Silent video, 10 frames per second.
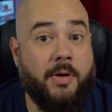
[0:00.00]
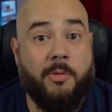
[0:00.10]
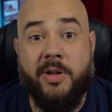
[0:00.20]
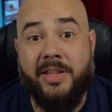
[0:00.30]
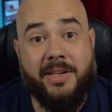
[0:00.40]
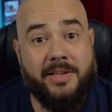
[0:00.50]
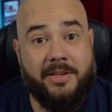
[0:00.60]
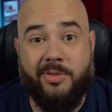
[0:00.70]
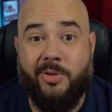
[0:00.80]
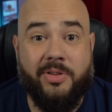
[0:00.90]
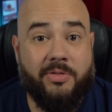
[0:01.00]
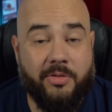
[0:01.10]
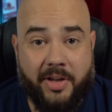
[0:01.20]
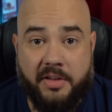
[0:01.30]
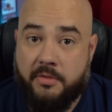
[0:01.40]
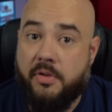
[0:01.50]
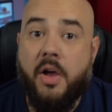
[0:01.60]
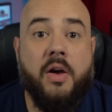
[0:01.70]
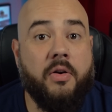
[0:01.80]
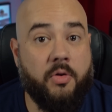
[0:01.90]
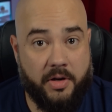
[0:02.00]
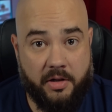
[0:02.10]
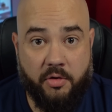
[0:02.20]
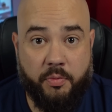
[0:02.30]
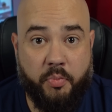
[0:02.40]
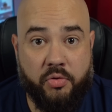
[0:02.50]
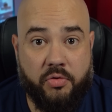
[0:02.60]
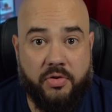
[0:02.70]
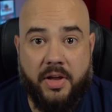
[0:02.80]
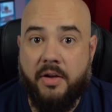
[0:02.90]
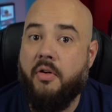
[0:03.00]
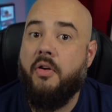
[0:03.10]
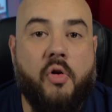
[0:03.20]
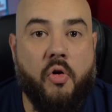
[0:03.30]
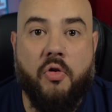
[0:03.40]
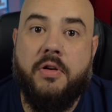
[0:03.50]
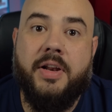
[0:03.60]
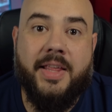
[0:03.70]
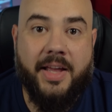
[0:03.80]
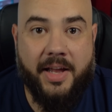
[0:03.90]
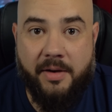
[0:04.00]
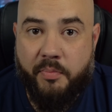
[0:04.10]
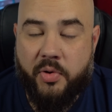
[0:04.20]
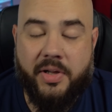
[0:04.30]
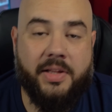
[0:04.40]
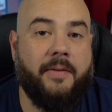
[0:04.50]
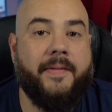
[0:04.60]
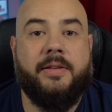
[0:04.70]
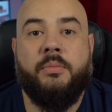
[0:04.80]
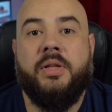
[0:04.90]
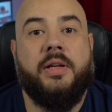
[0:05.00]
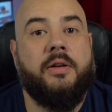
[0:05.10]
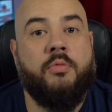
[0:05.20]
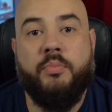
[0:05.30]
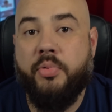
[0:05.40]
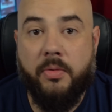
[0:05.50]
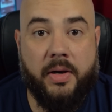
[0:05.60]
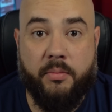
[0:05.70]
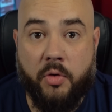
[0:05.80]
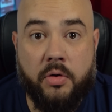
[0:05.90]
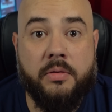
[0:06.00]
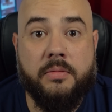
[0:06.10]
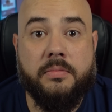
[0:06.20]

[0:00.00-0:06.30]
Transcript: lo encuentras dentro de estos años con el 2.5, corre de él porque te vas a meter en un problemón.